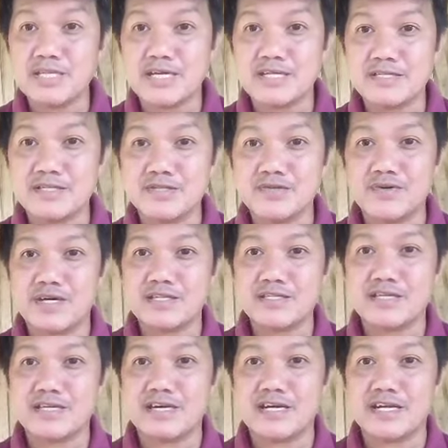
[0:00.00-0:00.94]
natin yung
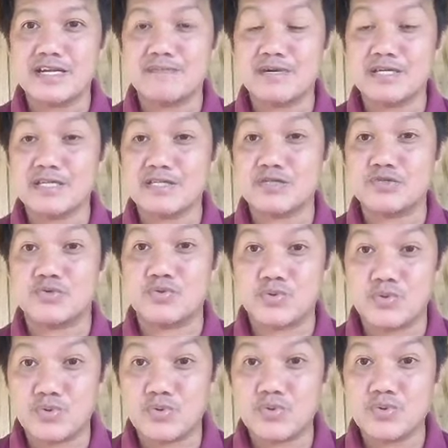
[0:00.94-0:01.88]
ating kaalaman at
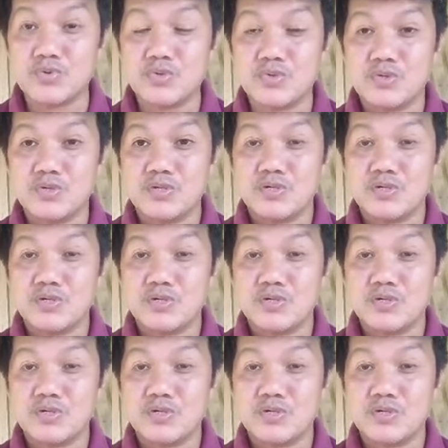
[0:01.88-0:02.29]
dunong